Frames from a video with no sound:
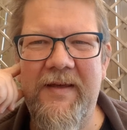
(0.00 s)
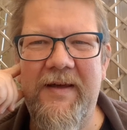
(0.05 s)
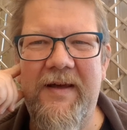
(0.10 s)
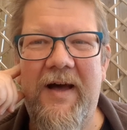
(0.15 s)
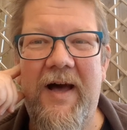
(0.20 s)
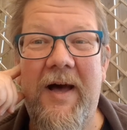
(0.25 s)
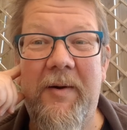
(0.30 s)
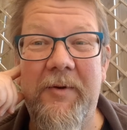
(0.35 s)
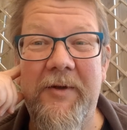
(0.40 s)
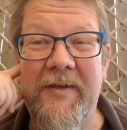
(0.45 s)

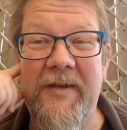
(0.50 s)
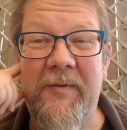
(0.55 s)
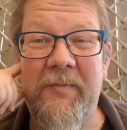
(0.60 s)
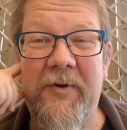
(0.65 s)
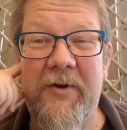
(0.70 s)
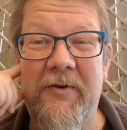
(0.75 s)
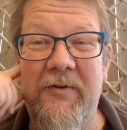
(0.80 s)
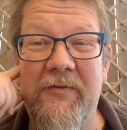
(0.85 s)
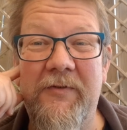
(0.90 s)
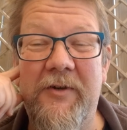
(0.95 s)
Aber ich habe
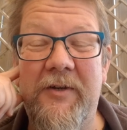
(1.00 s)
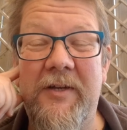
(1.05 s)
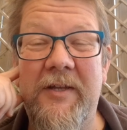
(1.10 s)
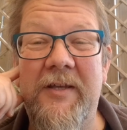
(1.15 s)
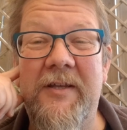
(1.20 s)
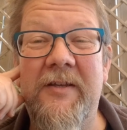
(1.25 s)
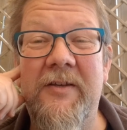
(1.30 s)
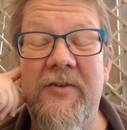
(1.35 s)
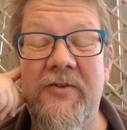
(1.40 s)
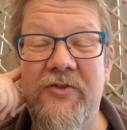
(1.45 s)
auch
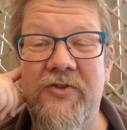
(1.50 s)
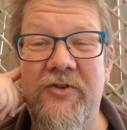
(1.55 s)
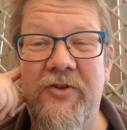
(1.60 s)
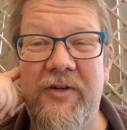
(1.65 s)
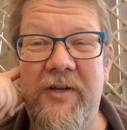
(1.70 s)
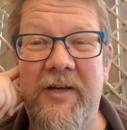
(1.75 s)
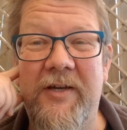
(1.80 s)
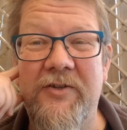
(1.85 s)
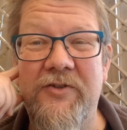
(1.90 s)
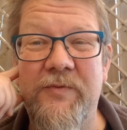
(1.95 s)
wirklich
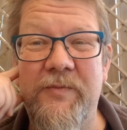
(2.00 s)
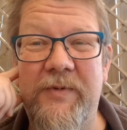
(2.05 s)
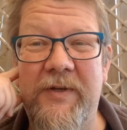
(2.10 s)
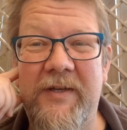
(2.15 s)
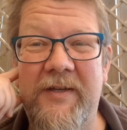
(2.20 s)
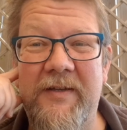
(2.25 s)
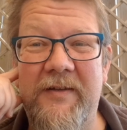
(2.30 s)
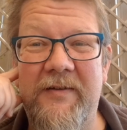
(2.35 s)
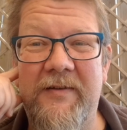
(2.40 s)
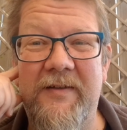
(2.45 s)
schöne
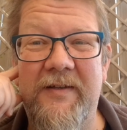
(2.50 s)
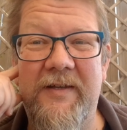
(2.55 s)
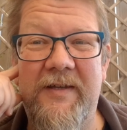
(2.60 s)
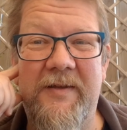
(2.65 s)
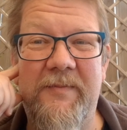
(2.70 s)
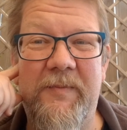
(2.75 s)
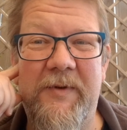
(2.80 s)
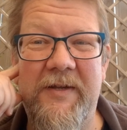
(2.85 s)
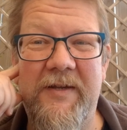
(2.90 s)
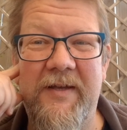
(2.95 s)
Aschenbecher.
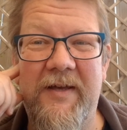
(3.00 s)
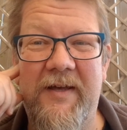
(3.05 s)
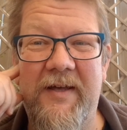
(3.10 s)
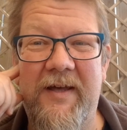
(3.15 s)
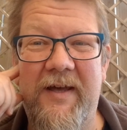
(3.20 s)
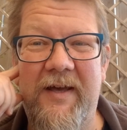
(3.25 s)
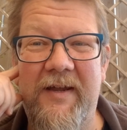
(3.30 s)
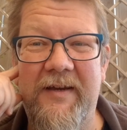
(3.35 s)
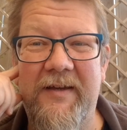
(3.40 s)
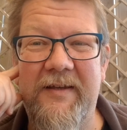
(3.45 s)
Ich bin ja
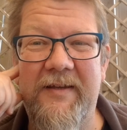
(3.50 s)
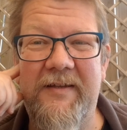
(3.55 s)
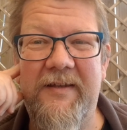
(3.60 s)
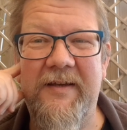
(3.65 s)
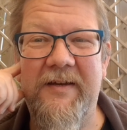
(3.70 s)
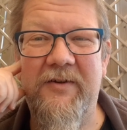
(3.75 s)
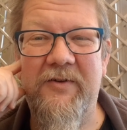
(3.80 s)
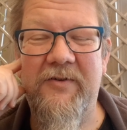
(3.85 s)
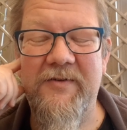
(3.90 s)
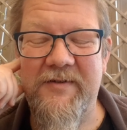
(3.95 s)
ein
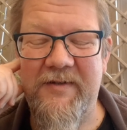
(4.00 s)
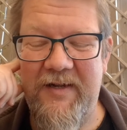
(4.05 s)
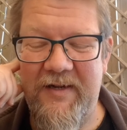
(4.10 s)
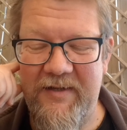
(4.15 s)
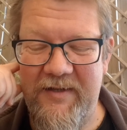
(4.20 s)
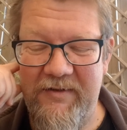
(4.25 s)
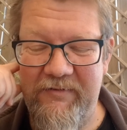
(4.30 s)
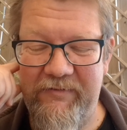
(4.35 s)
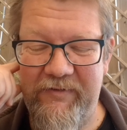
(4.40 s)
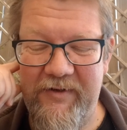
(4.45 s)
richtiger
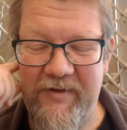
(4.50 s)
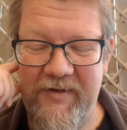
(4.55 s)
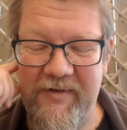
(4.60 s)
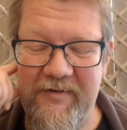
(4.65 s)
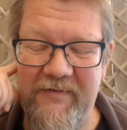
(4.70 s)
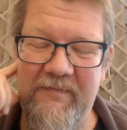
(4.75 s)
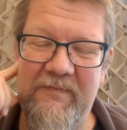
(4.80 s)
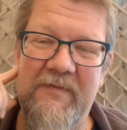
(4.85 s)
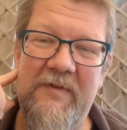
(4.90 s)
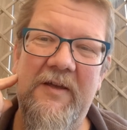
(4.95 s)
Nostalgie-Fan.
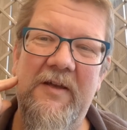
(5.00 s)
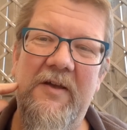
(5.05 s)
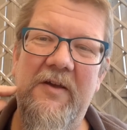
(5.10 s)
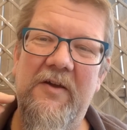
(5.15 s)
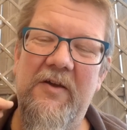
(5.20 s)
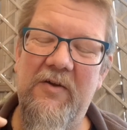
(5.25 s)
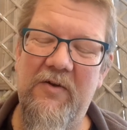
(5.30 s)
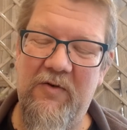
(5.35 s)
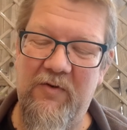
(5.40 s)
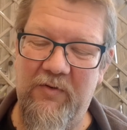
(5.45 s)

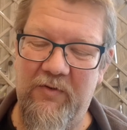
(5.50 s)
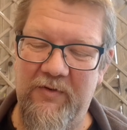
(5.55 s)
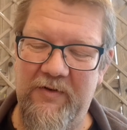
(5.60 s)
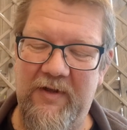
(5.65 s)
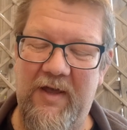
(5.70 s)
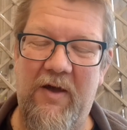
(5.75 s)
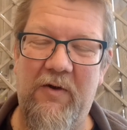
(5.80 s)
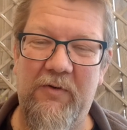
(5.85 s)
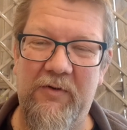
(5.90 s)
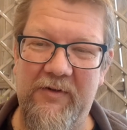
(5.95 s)

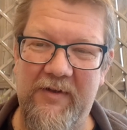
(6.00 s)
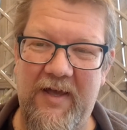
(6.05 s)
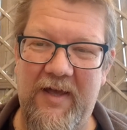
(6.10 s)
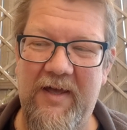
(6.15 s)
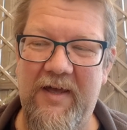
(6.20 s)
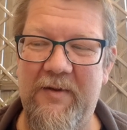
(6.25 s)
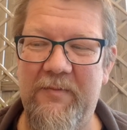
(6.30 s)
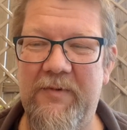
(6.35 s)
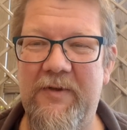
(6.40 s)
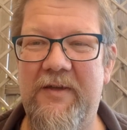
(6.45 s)
Und auch
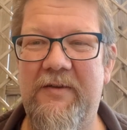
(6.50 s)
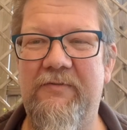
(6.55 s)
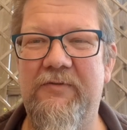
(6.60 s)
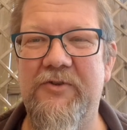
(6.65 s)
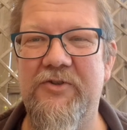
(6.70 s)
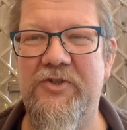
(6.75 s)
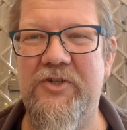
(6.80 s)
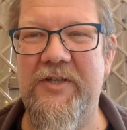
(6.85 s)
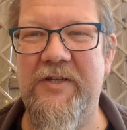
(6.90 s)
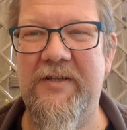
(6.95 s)
da habe ich
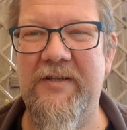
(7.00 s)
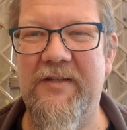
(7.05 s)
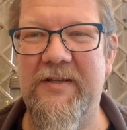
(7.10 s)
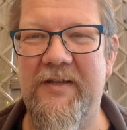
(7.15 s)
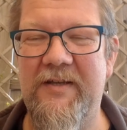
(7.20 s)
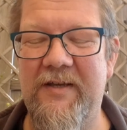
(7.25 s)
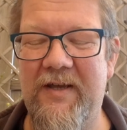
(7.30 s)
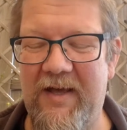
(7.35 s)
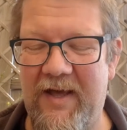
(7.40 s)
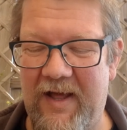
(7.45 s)

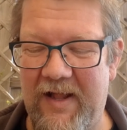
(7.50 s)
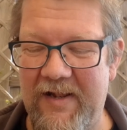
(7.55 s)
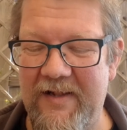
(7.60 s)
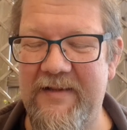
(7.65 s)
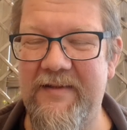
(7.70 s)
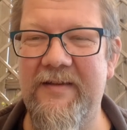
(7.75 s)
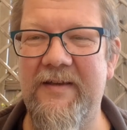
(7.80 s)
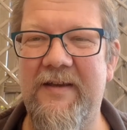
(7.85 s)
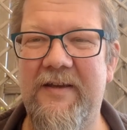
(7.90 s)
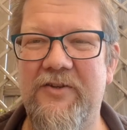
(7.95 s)
verschiedene
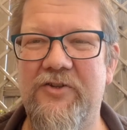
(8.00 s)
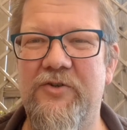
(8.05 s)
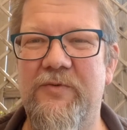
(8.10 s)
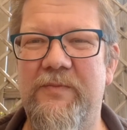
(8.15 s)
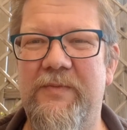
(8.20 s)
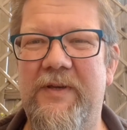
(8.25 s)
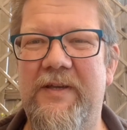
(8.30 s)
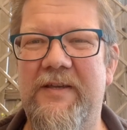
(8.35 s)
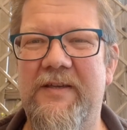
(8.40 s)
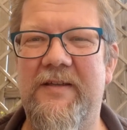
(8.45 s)
alte
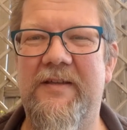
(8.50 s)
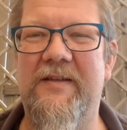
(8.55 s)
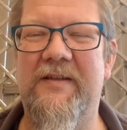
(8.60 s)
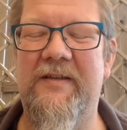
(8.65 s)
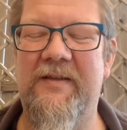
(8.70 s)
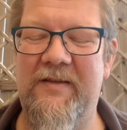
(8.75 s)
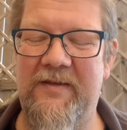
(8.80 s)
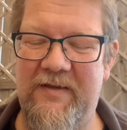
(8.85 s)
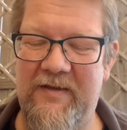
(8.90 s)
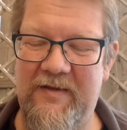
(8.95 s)
Aschenbecher,
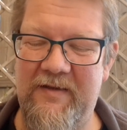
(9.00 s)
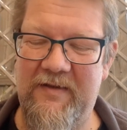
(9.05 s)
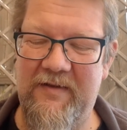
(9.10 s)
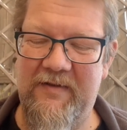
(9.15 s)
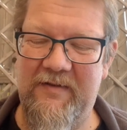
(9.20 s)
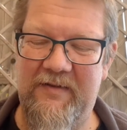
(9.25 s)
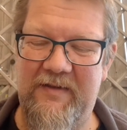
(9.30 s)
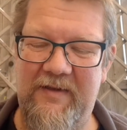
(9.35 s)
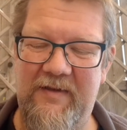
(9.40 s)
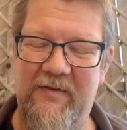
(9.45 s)

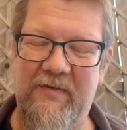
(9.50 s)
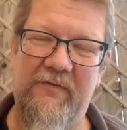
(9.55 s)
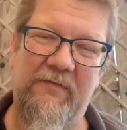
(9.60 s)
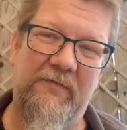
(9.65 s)
die